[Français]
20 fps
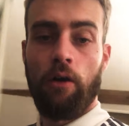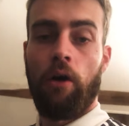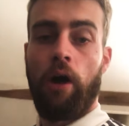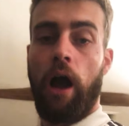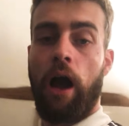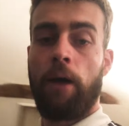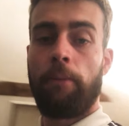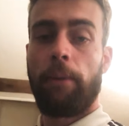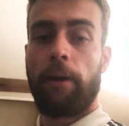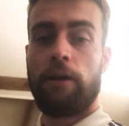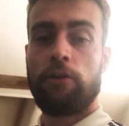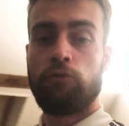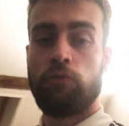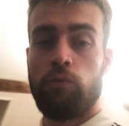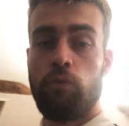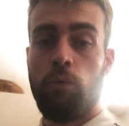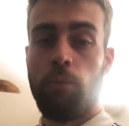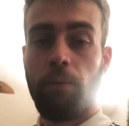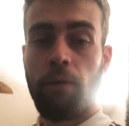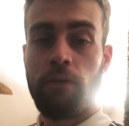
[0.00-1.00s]
Après, je vais
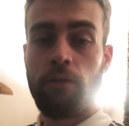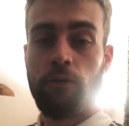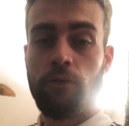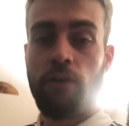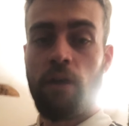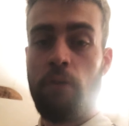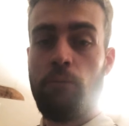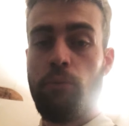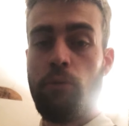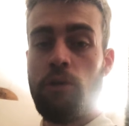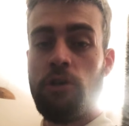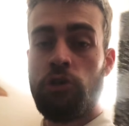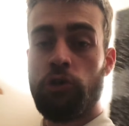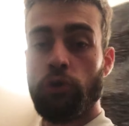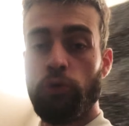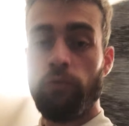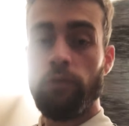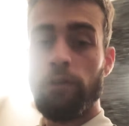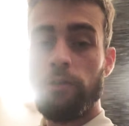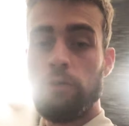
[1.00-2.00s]
vous présenter un peu les
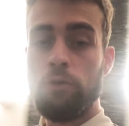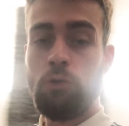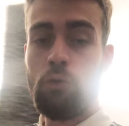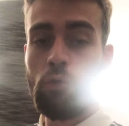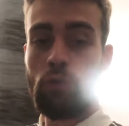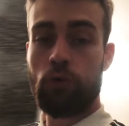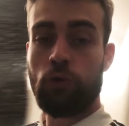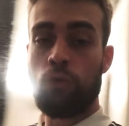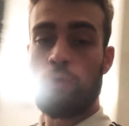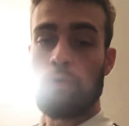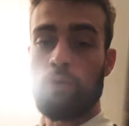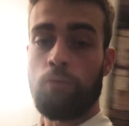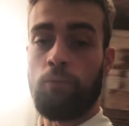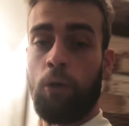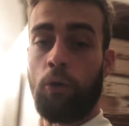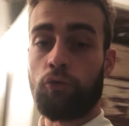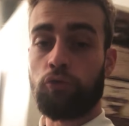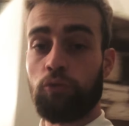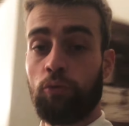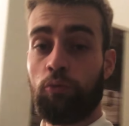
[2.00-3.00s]
jeux vidéo que ben,
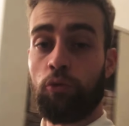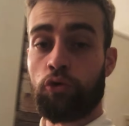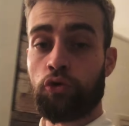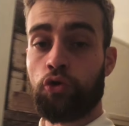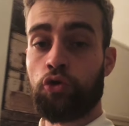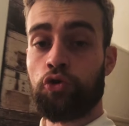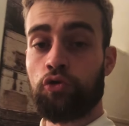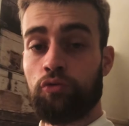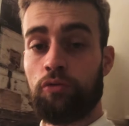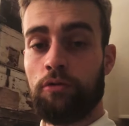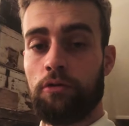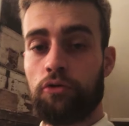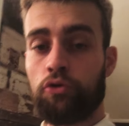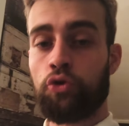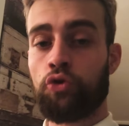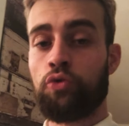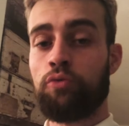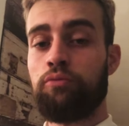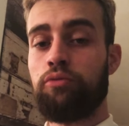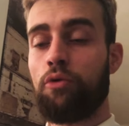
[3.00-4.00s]
en ce moment je joue. Je
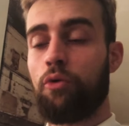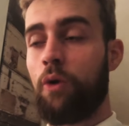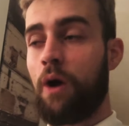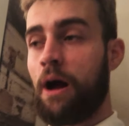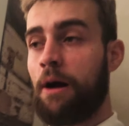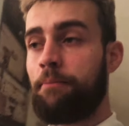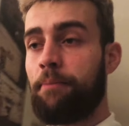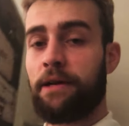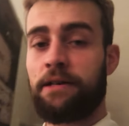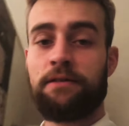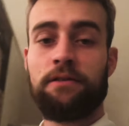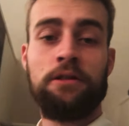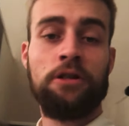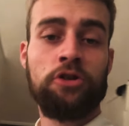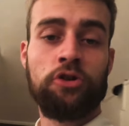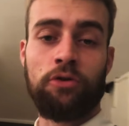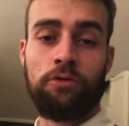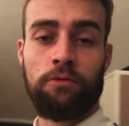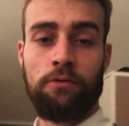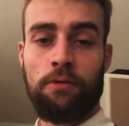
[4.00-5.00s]
joue beaucoup à Apex
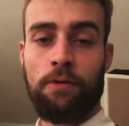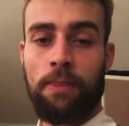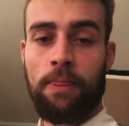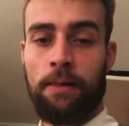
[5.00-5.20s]
Legends.